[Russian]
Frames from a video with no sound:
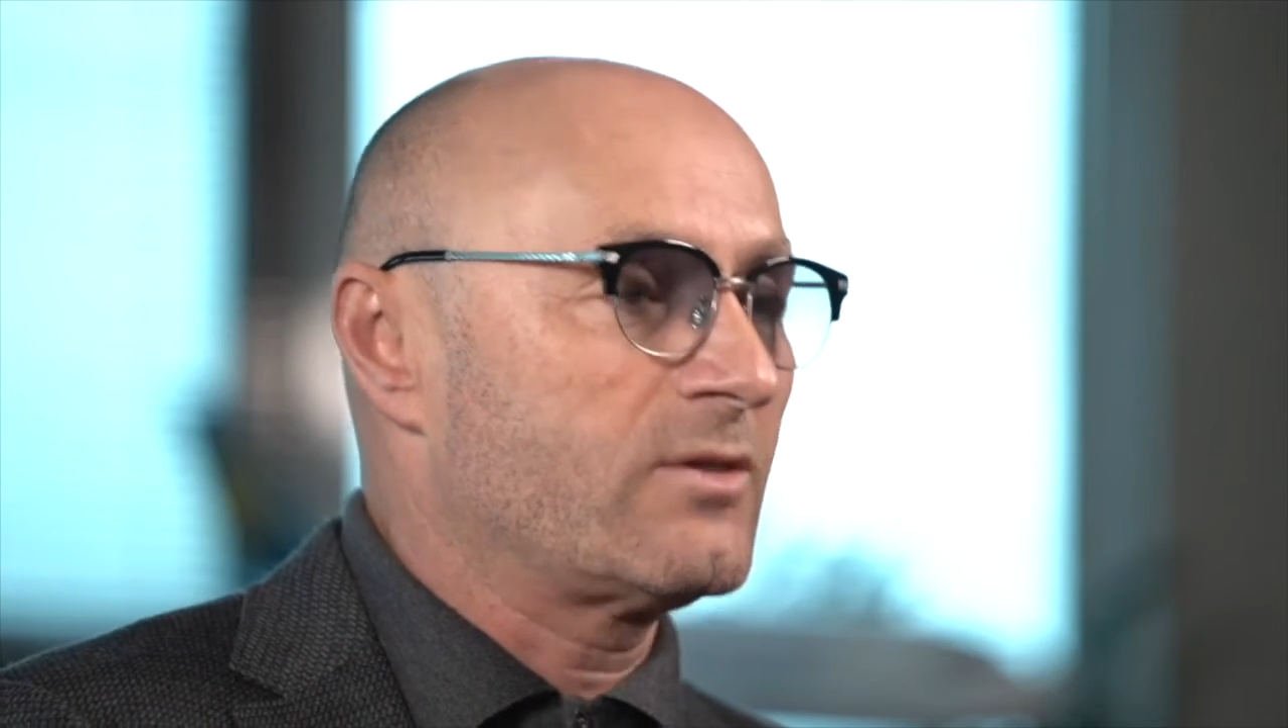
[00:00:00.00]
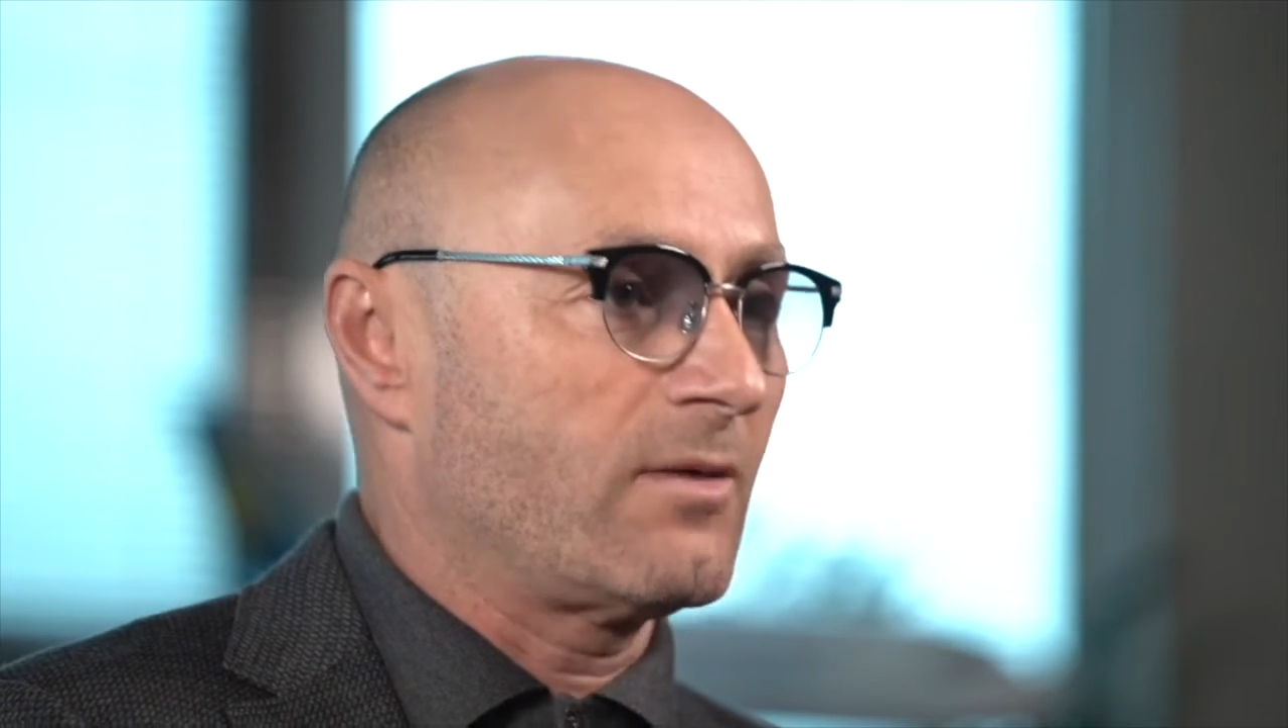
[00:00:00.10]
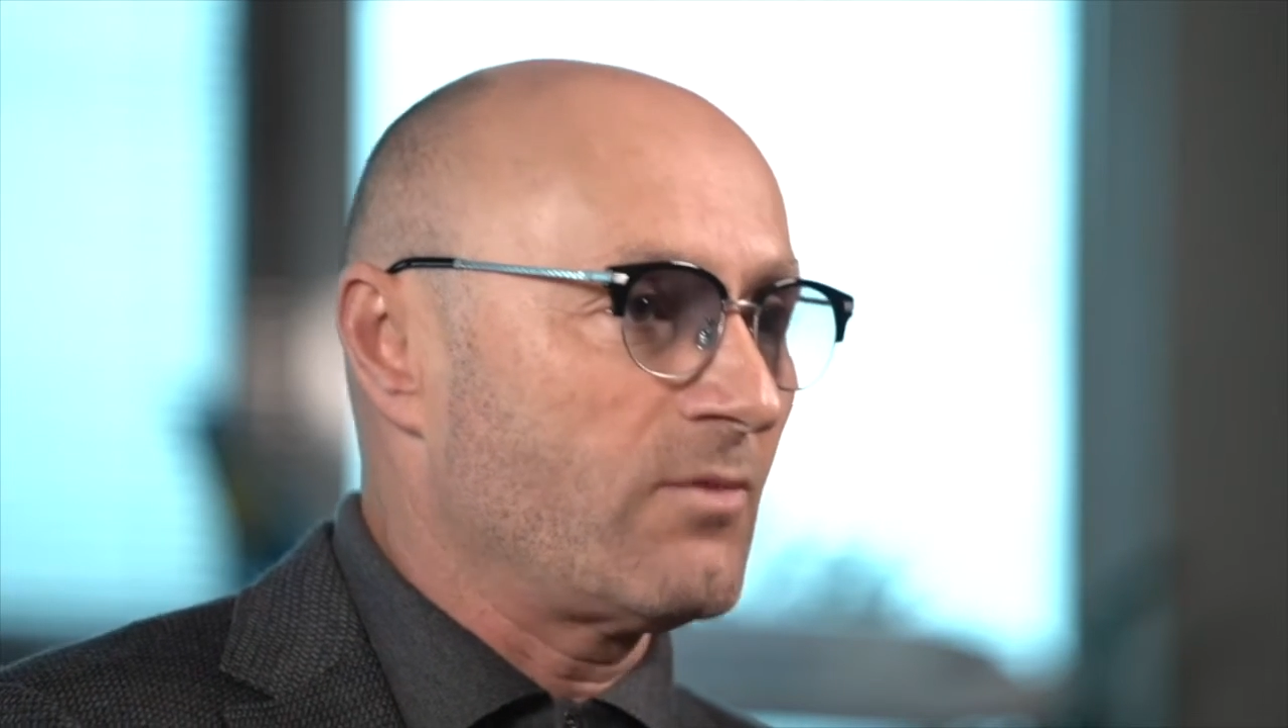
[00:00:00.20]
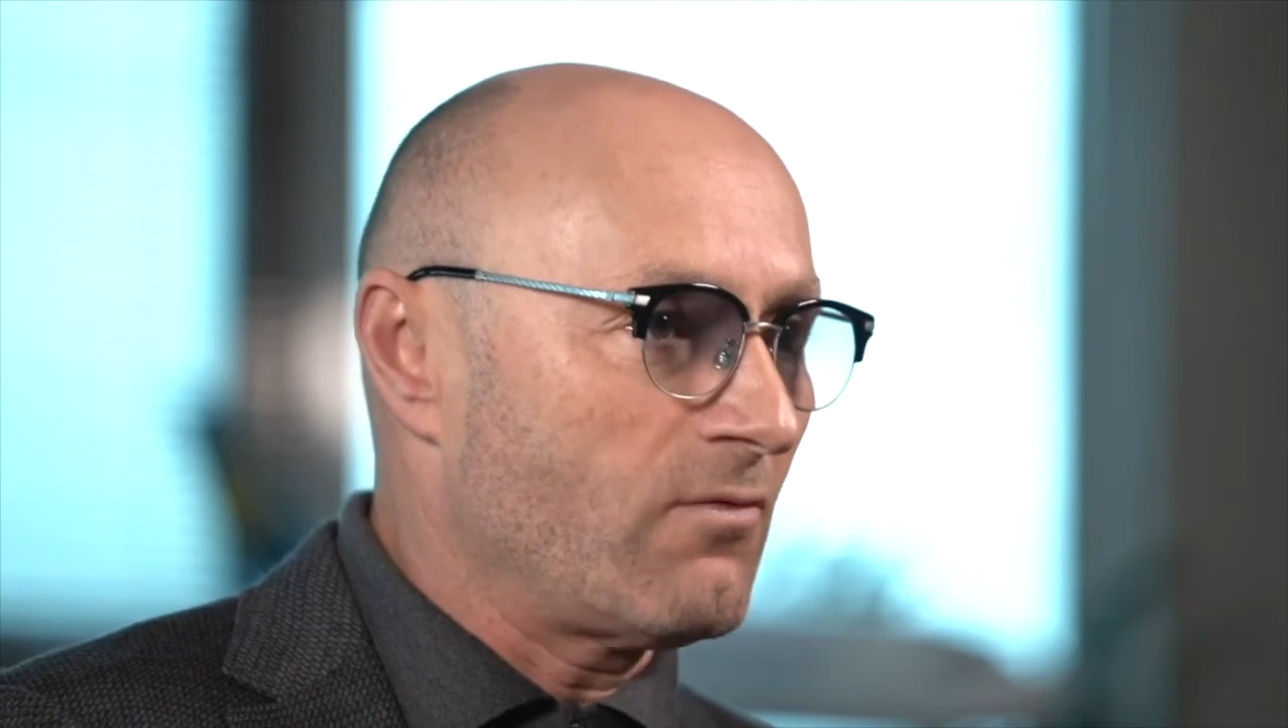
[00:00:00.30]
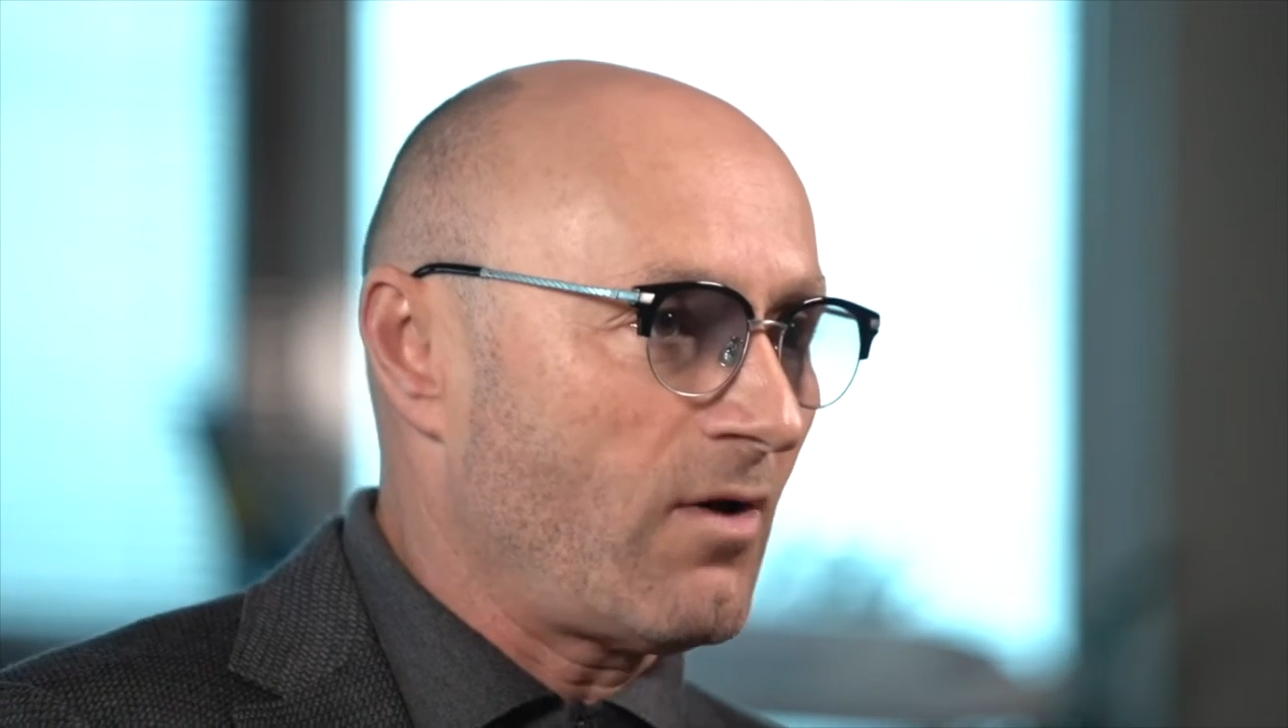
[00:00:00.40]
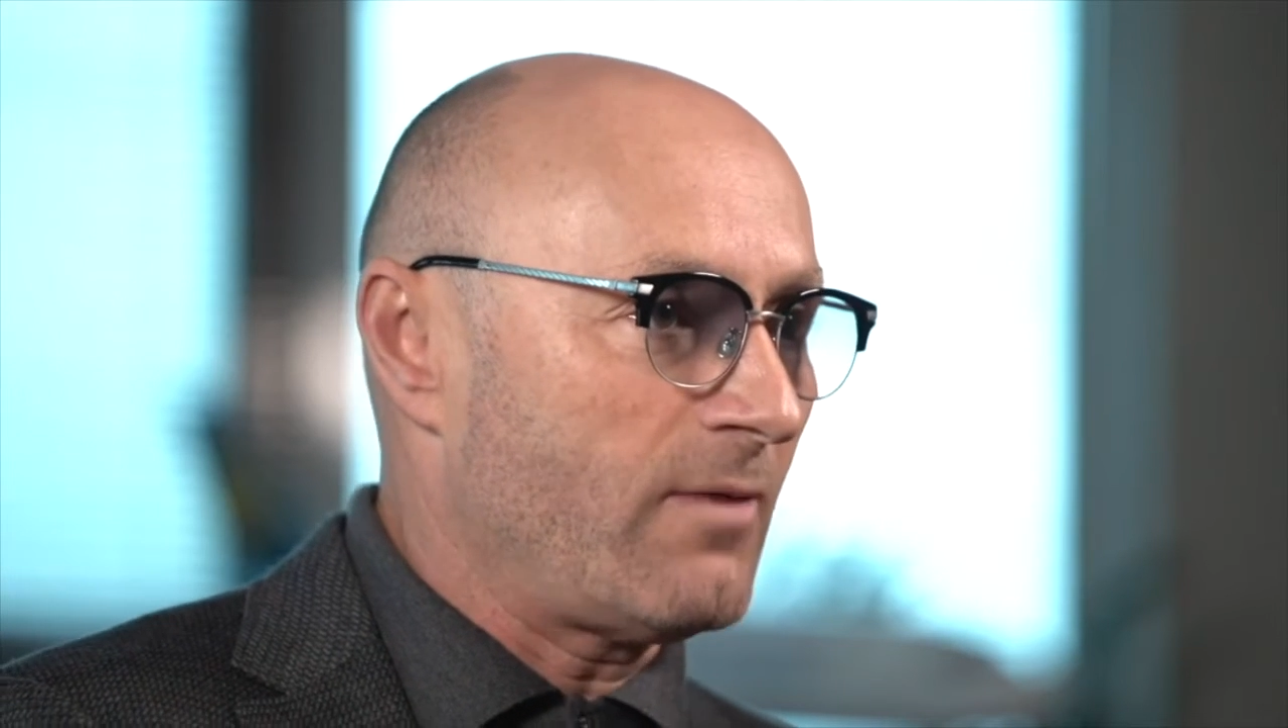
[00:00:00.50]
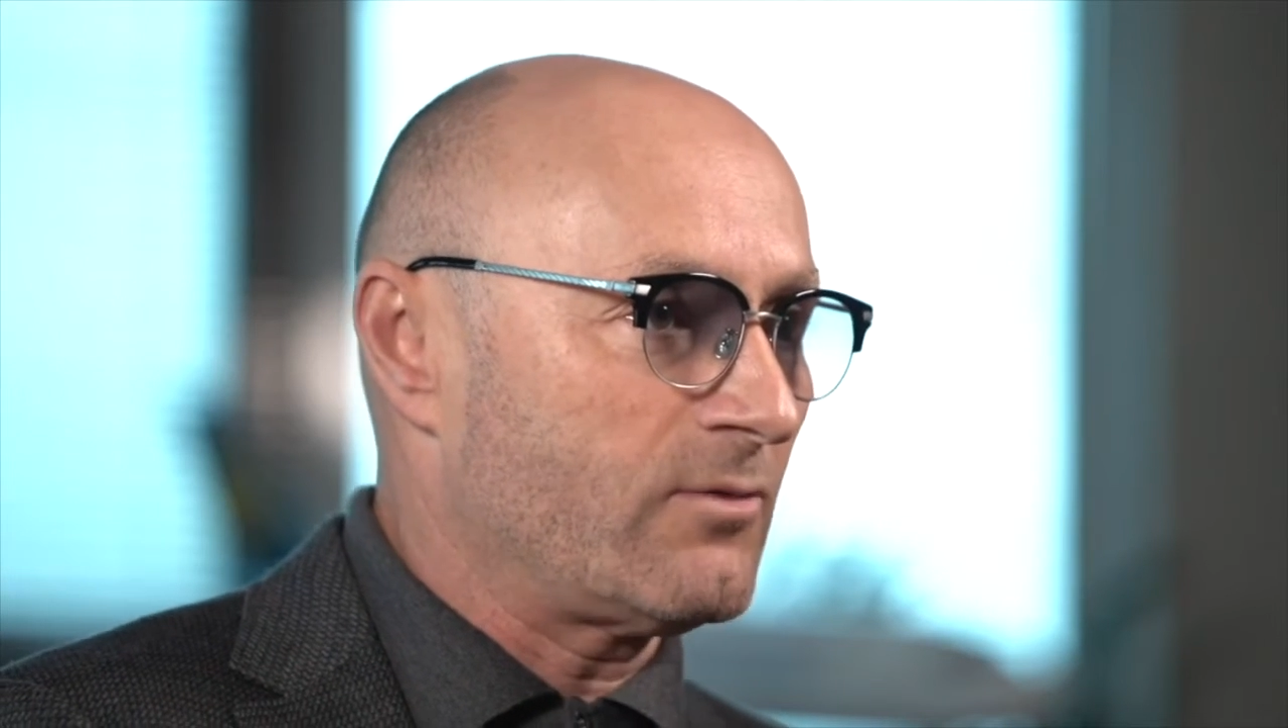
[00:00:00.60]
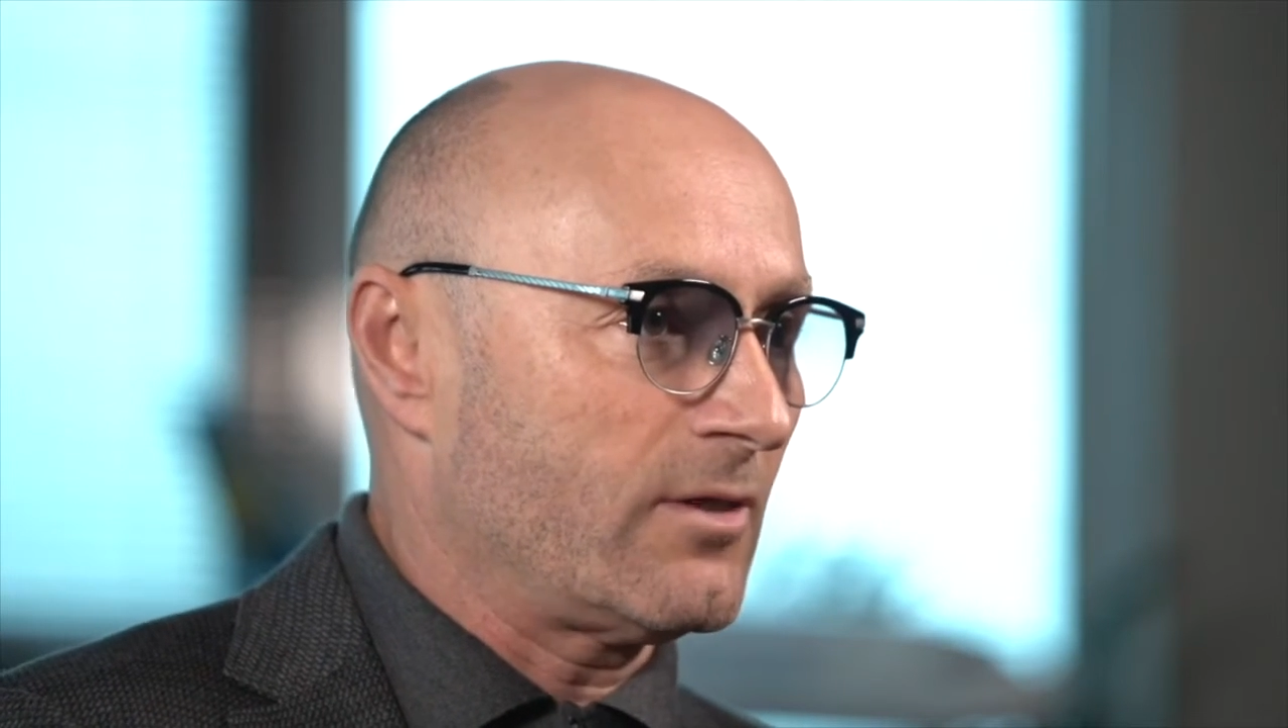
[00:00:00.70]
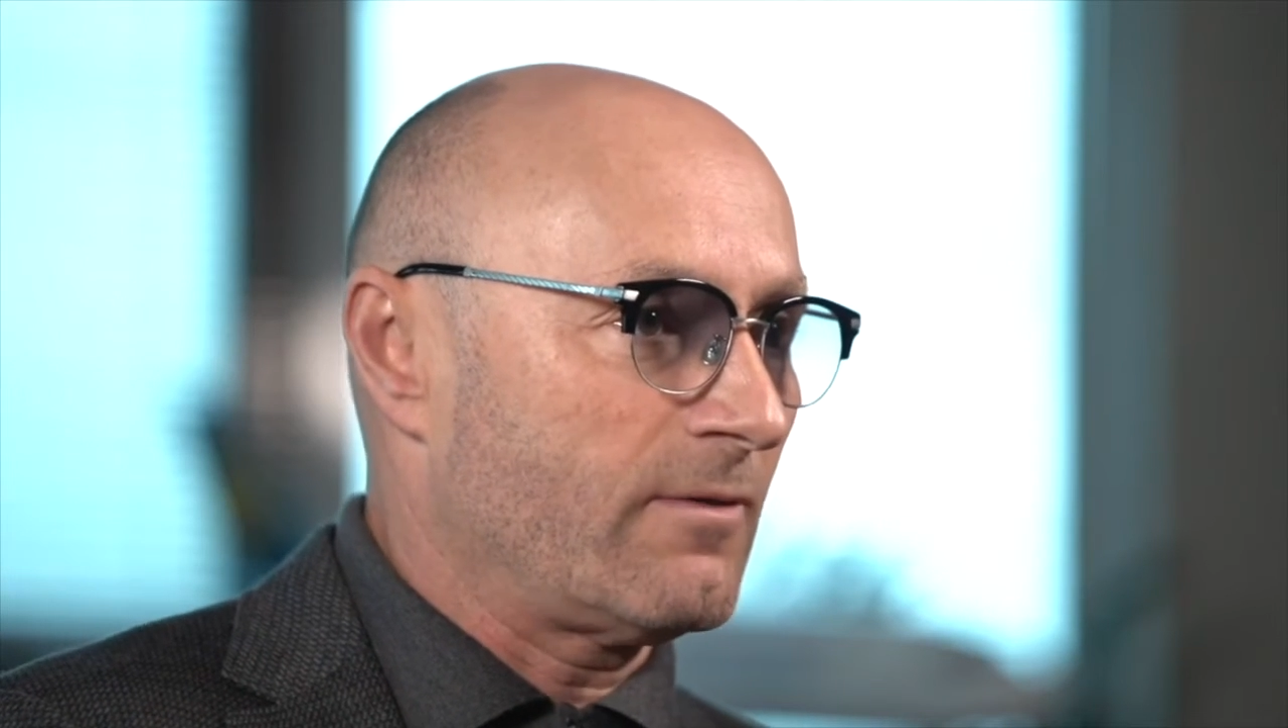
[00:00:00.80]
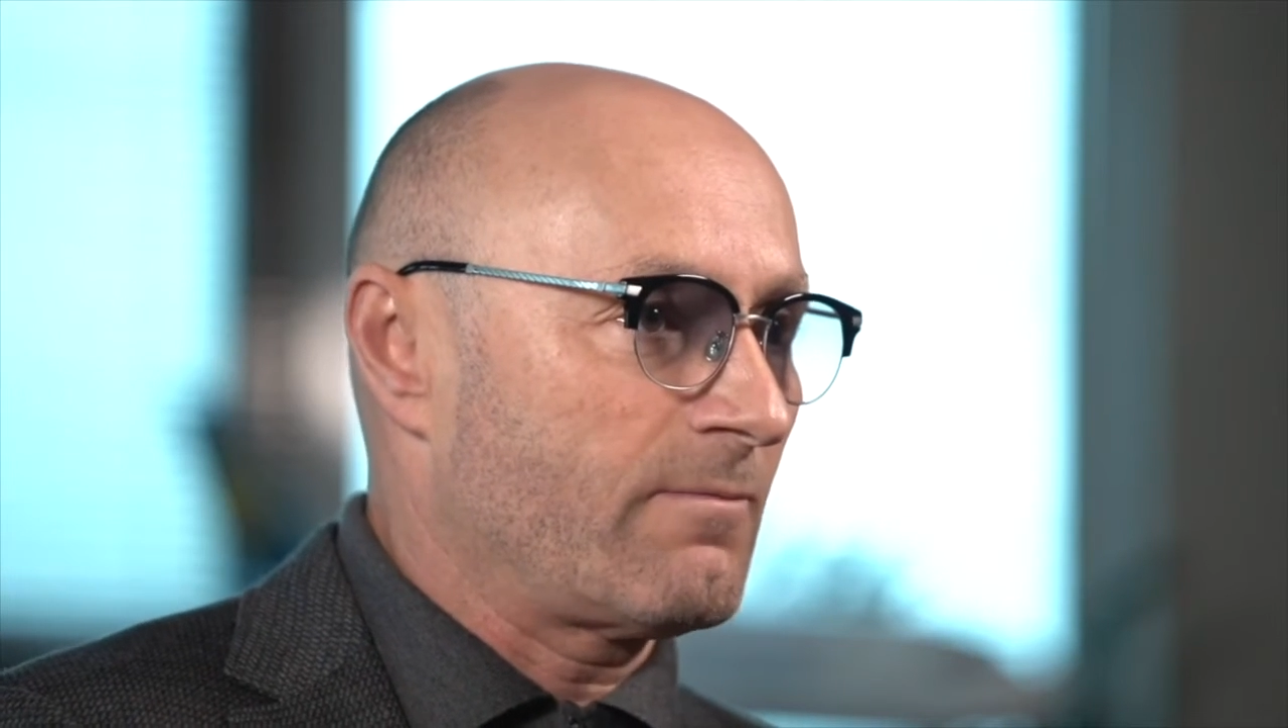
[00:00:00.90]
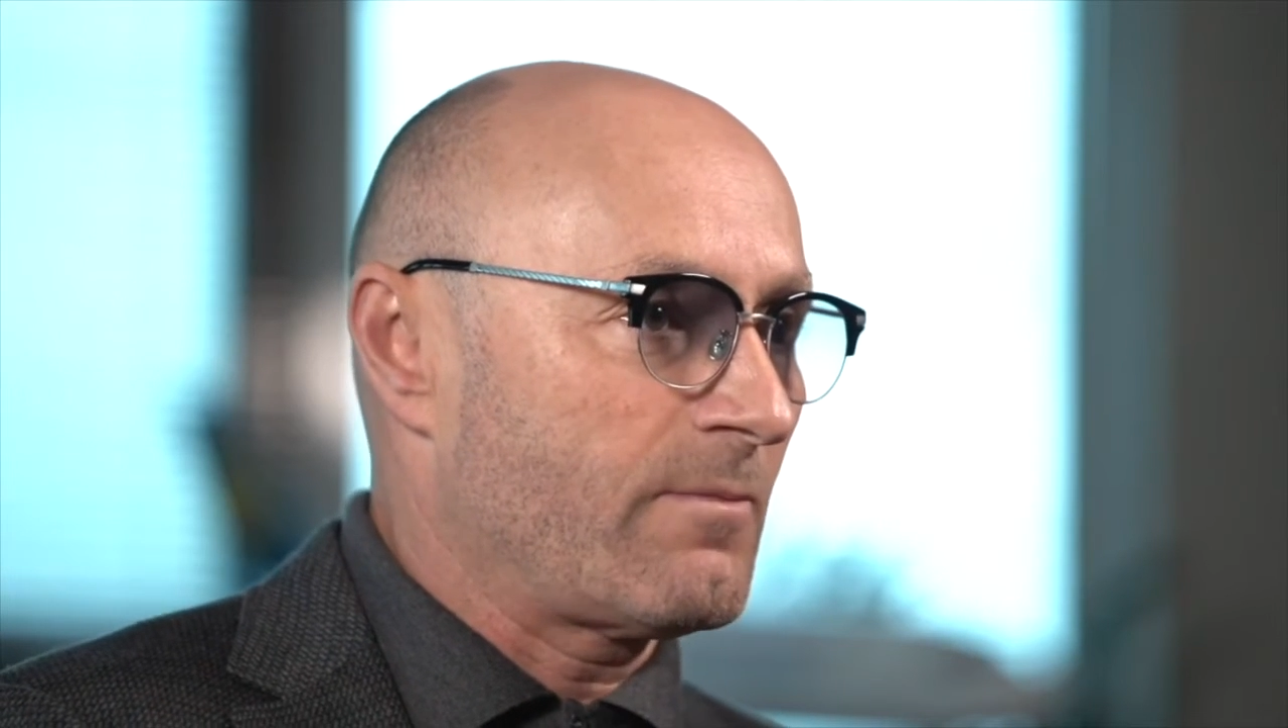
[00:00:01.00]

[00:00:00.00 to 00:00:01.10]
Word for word: сомневаемся.